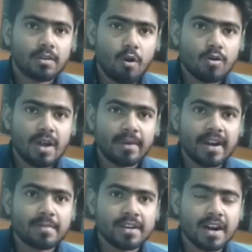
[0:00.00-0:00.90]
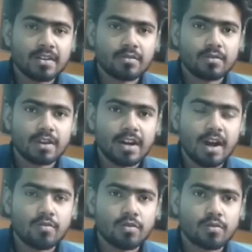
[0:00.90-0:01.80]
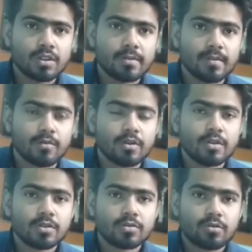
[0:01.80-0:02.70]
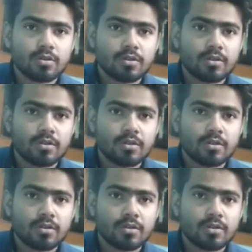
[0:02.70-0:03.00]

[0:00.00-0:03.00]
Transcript: কখন আমরা অ্যাডমিট কার্ডটা ডাউনলোড করতে পারবো তো